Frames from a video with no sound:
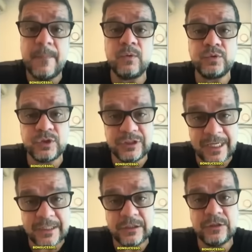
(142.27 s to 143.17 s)
Bom
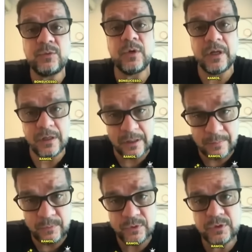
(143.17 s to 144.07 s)
Sucesso,
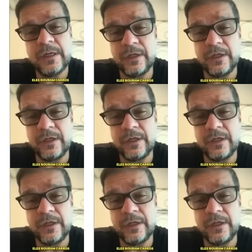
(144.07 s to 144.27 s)
Ramos.